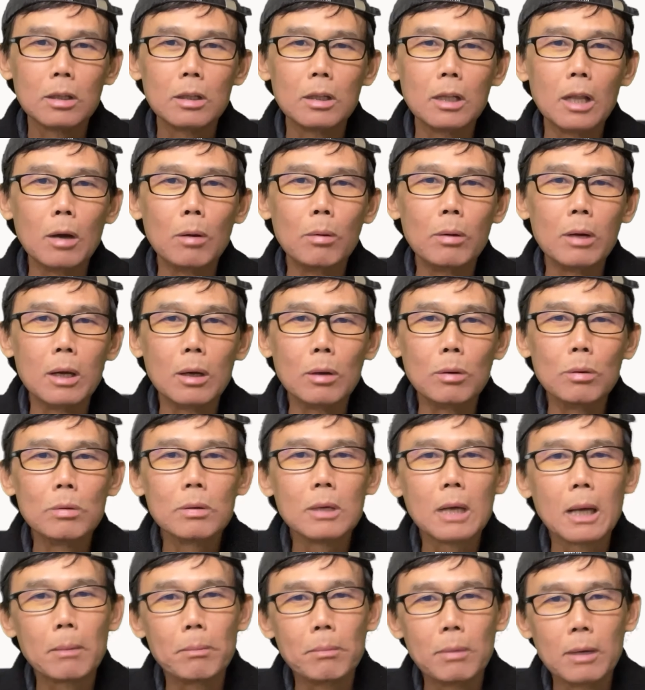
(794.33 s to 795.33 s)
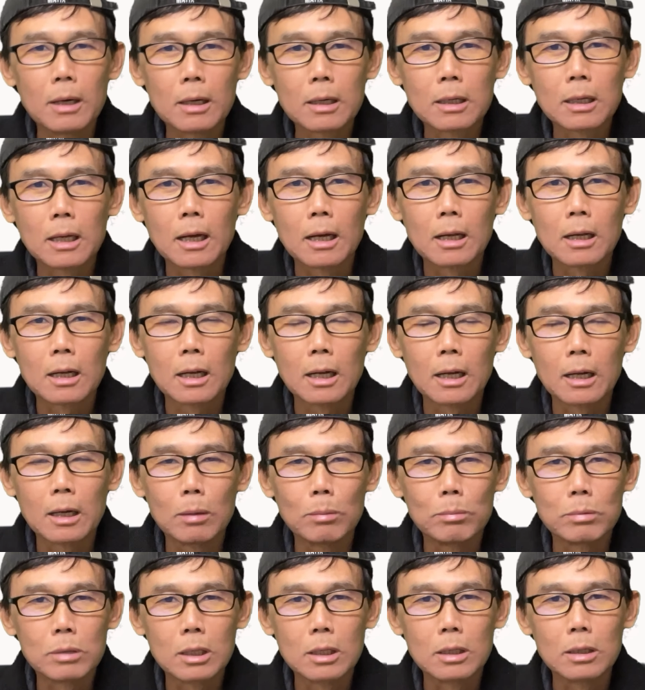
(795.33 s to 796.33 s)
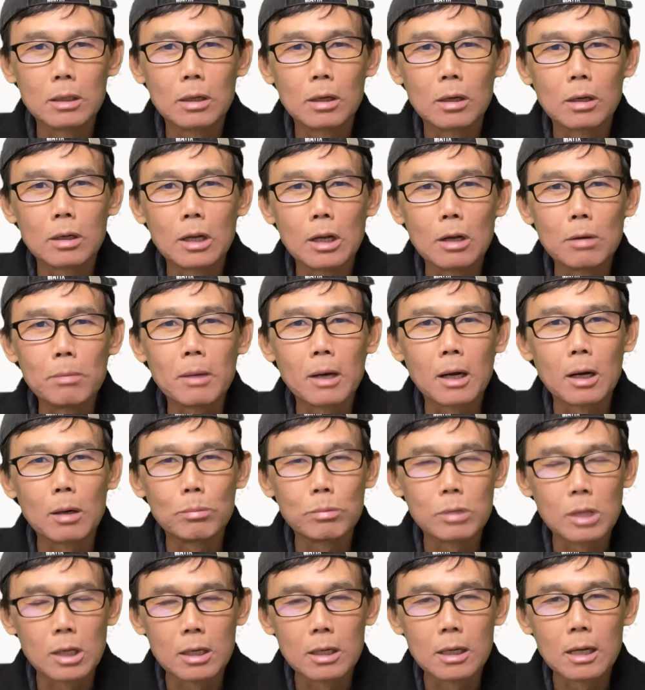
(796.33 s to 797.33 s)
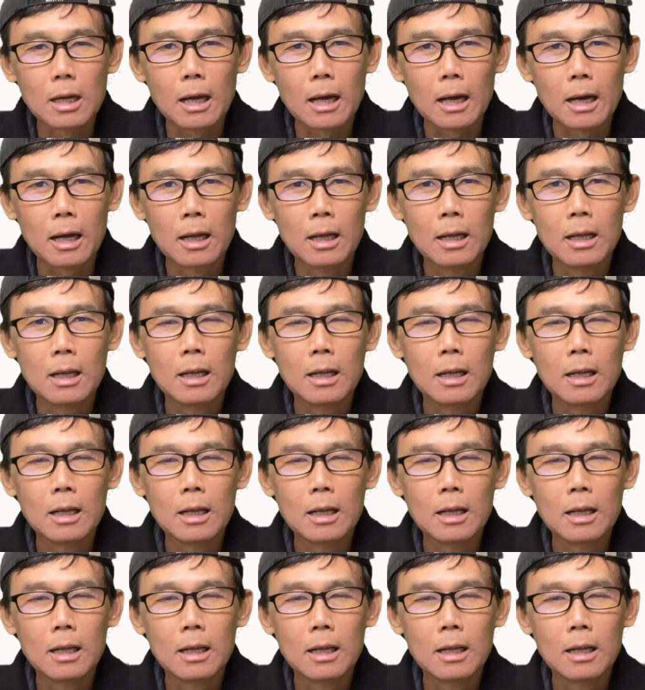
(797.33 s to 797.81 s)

đều hiểu ngầm hết nha là động từ đó nếu mà không chỉ ra